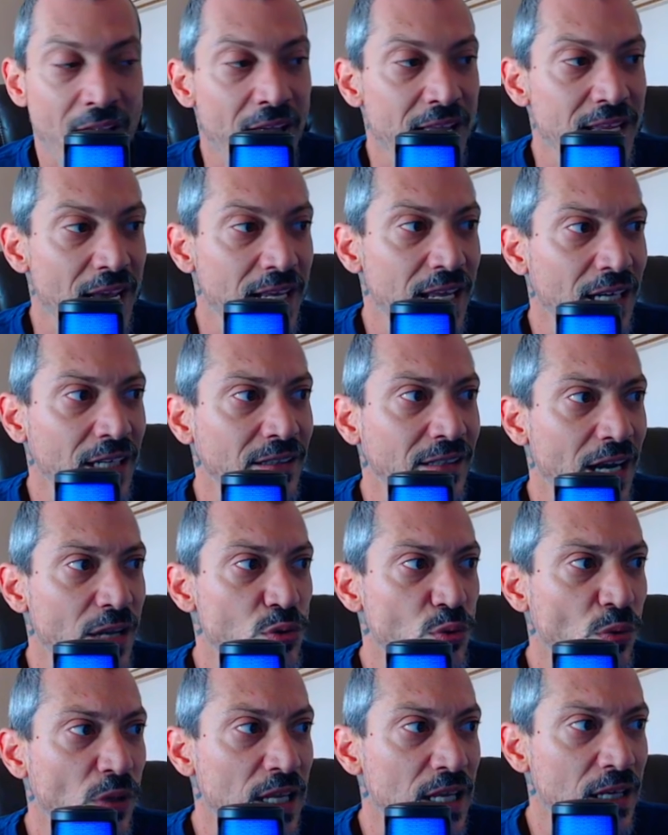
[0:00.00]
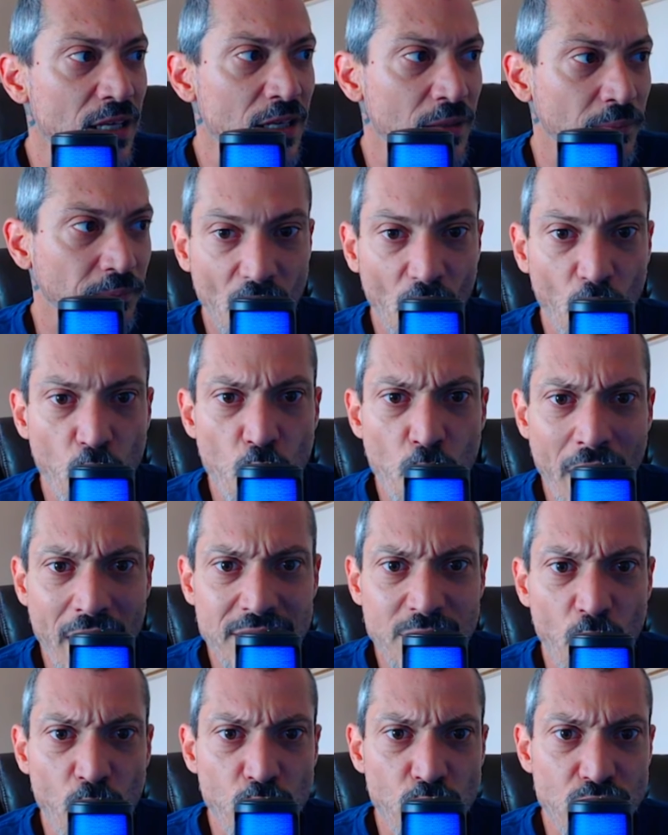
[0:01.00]
E aqui ele traz um link com mais
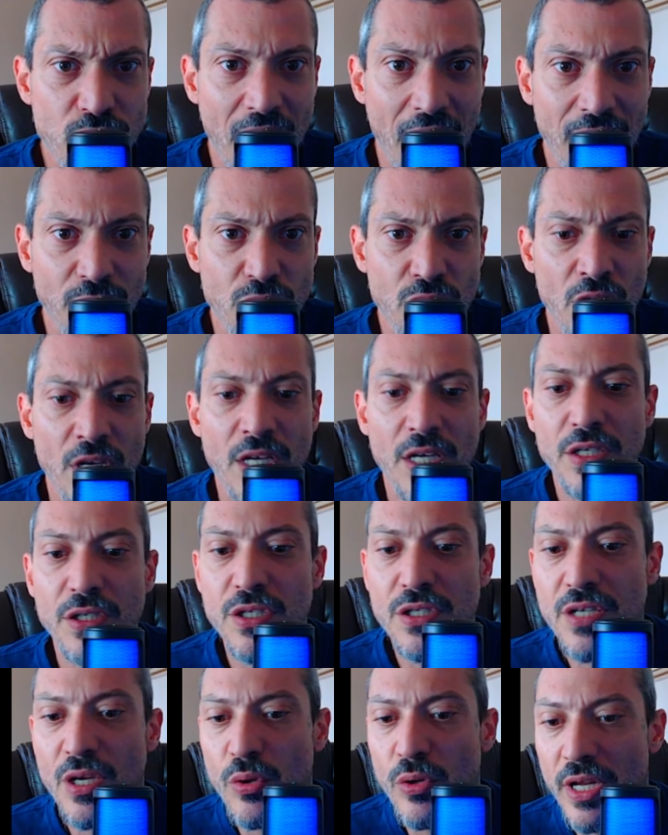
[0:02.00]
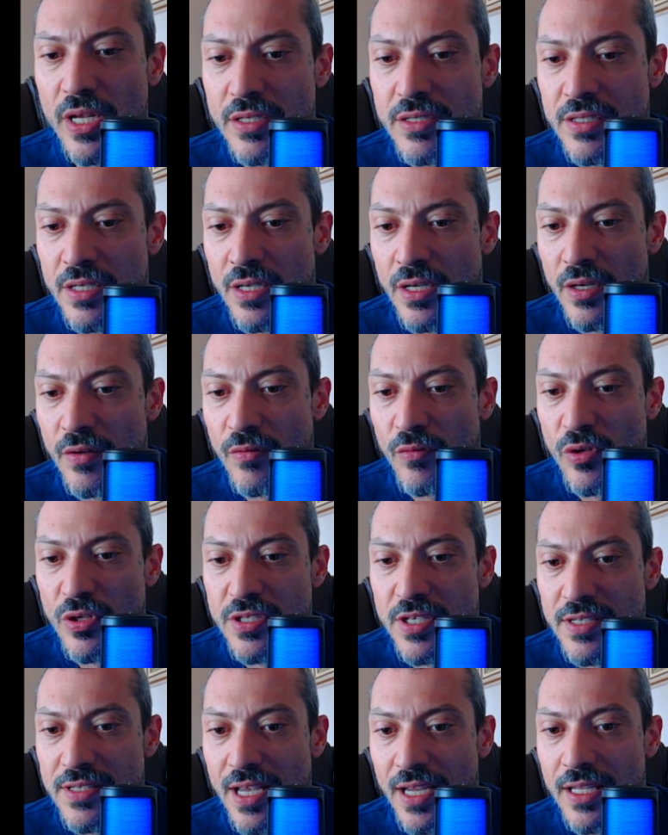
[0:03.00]
alguns dados de segurança. Vou
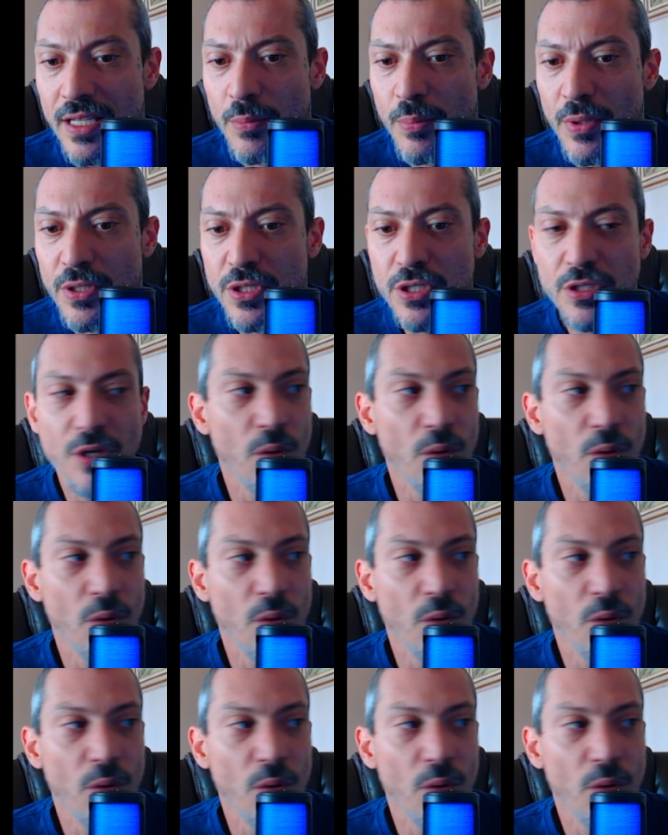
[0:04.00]
acessar aqui para a gente